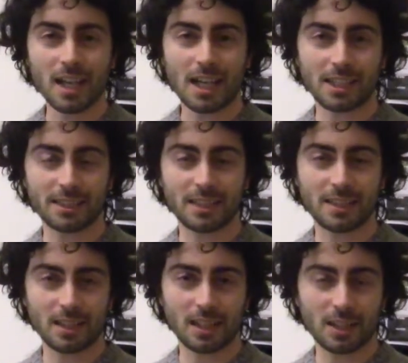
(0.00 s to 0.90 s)

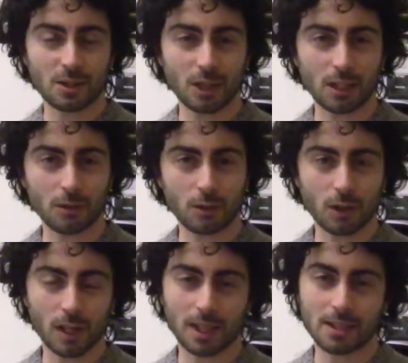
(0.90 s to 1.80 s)
all'altezza del resto della
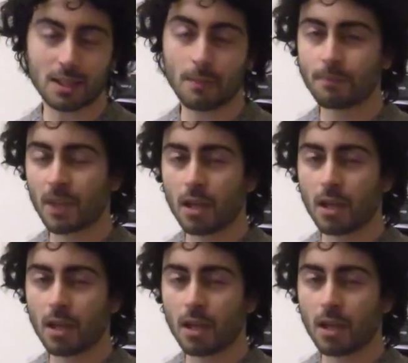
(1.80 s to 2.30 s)
concorrenza.